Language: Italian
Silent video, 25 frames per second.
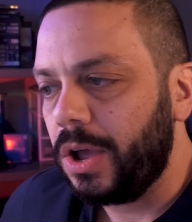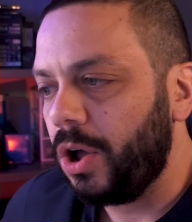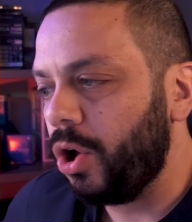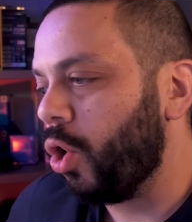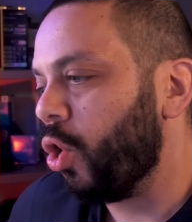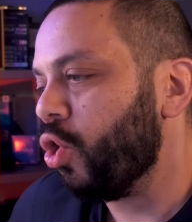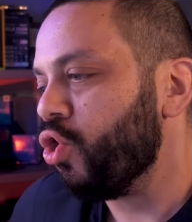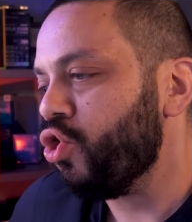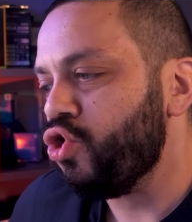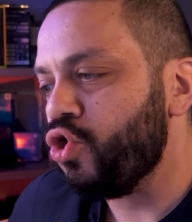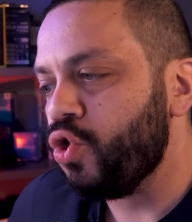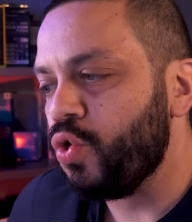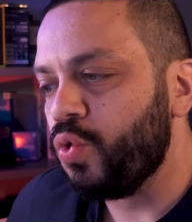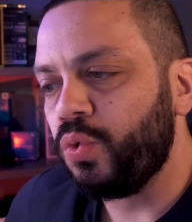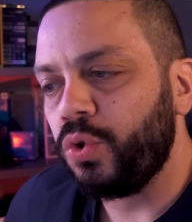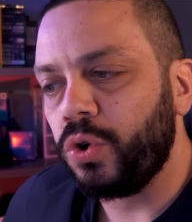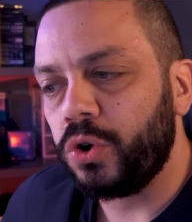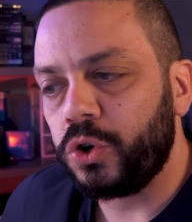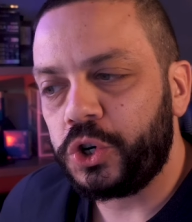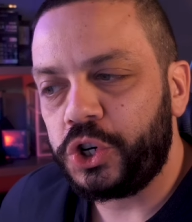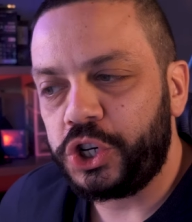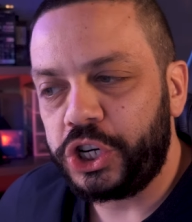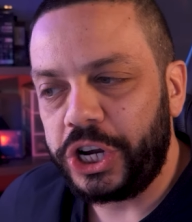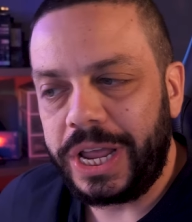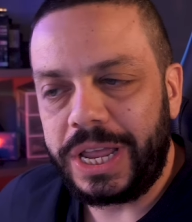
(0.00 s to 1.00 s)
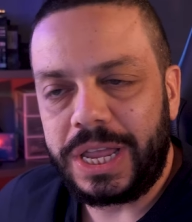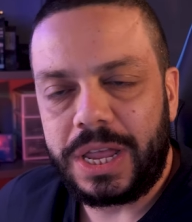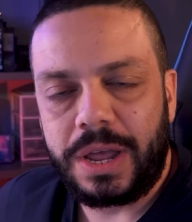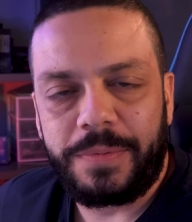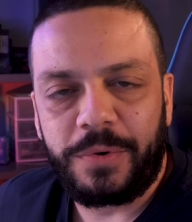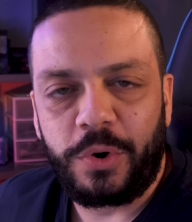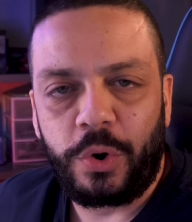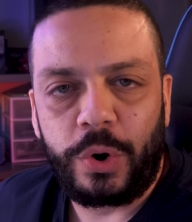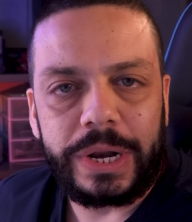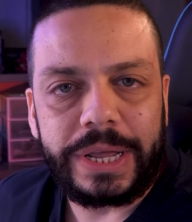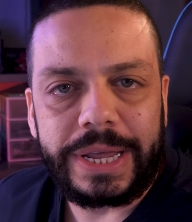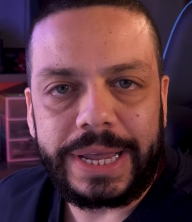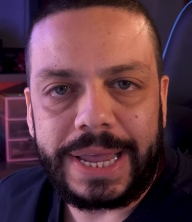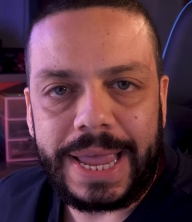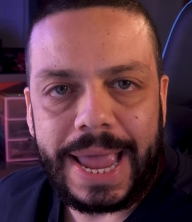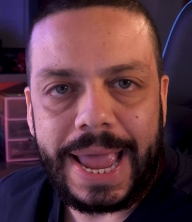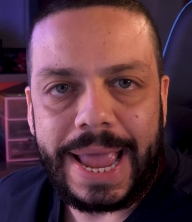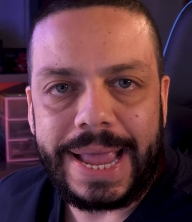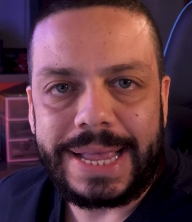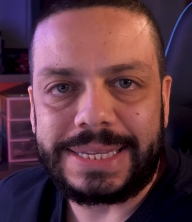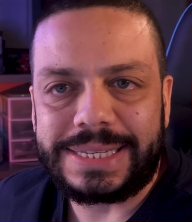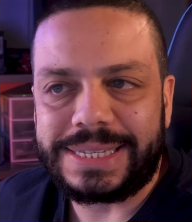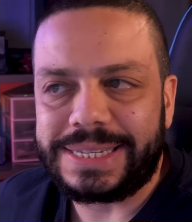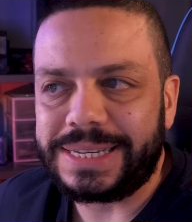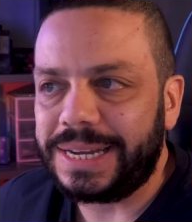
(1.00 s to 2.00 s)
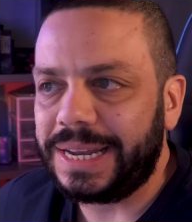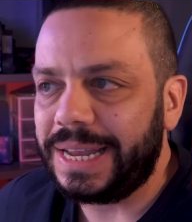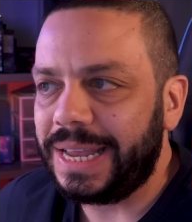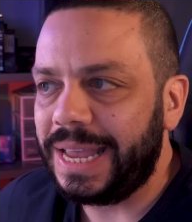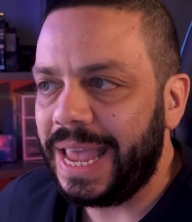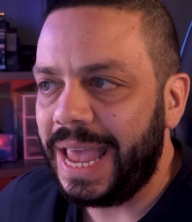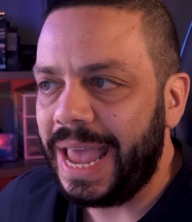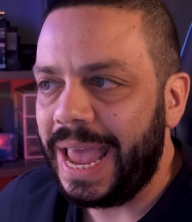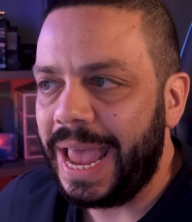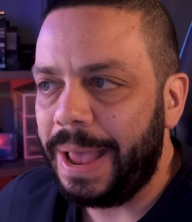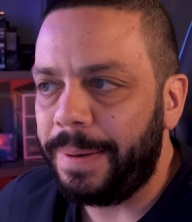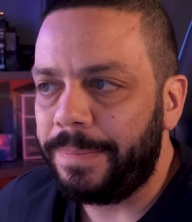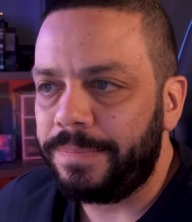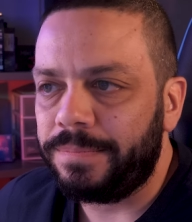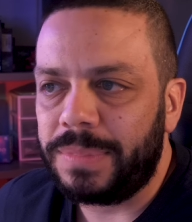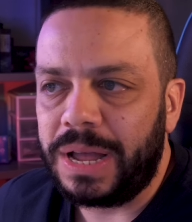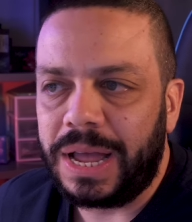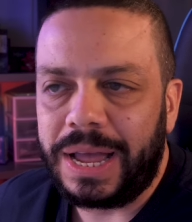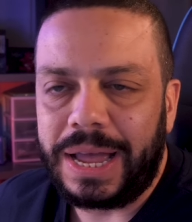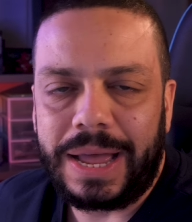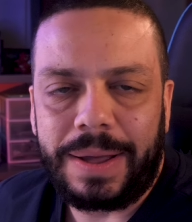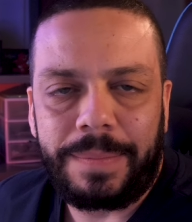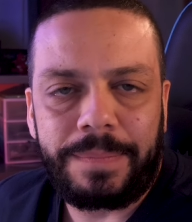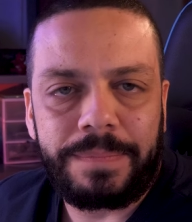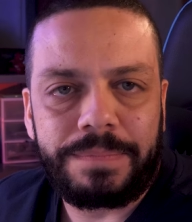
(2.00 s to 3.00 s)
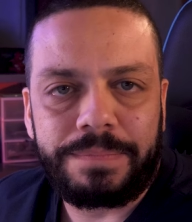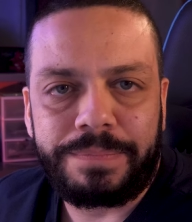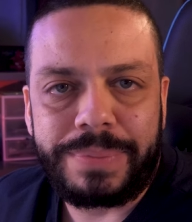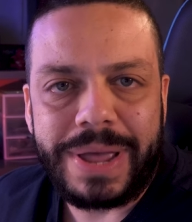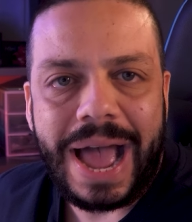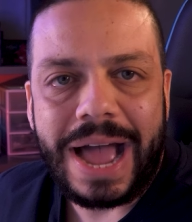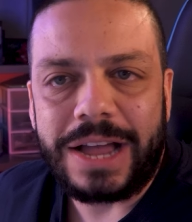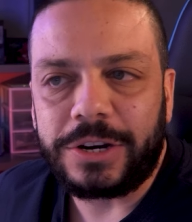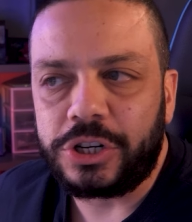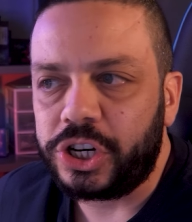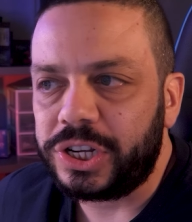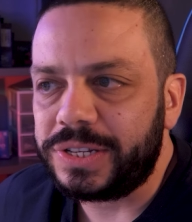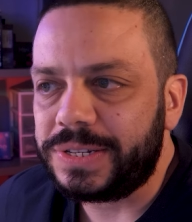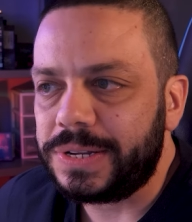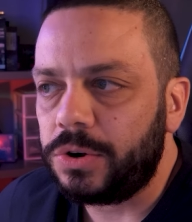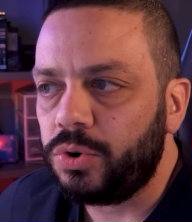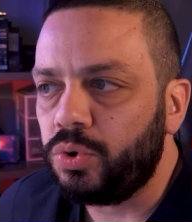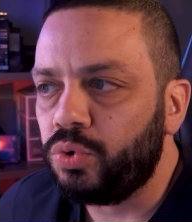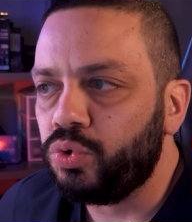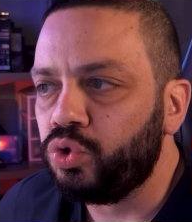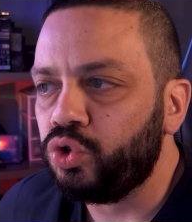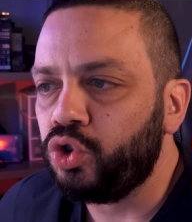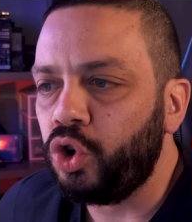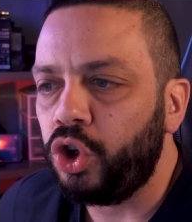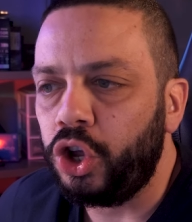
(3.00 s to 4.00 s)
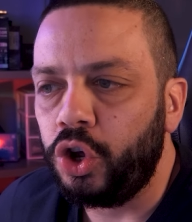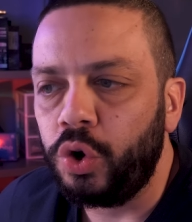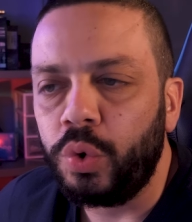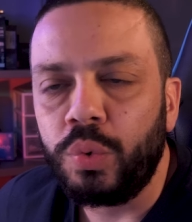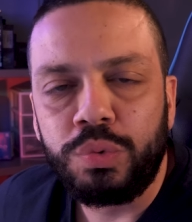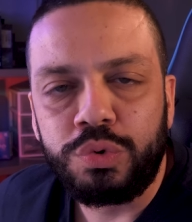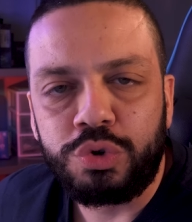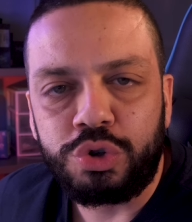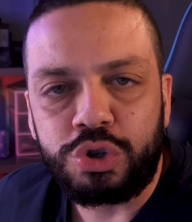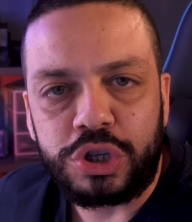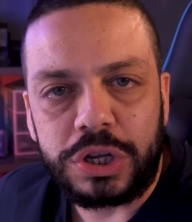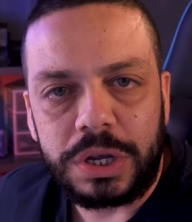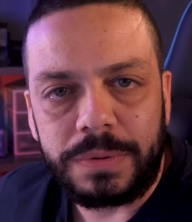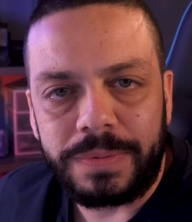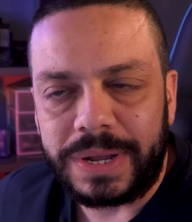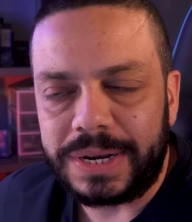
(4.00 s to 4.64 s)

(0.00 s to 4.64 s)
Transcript: ognuno sceglie poi il case che eh, piace secondo i gusti